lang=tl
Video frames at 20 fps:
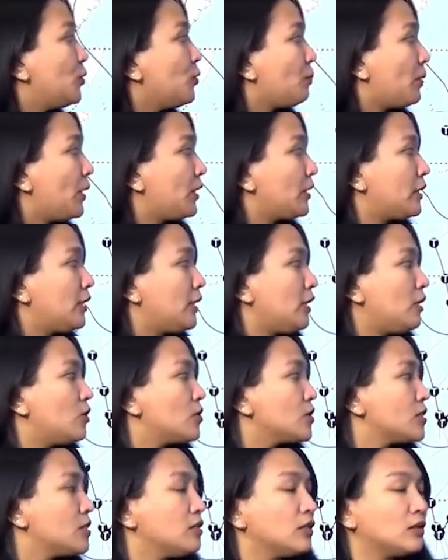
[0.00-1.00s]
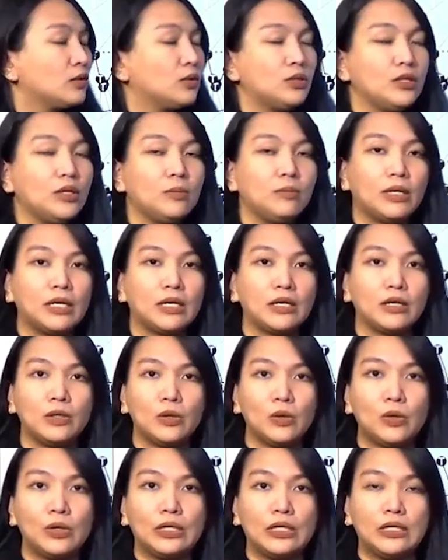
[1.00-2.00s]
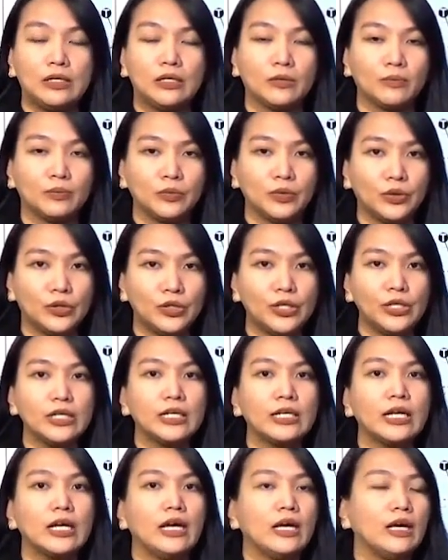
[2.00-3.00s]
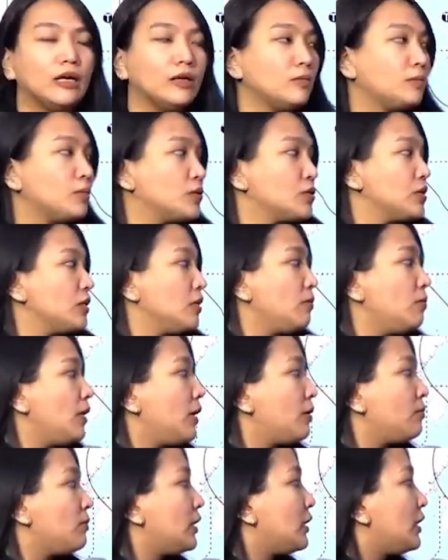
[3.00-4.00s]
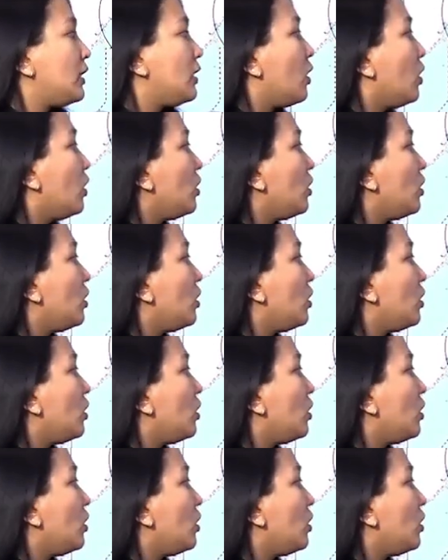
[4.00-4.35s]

yung pagkilos nito ni Bagyong Hinamnor and posibleng maging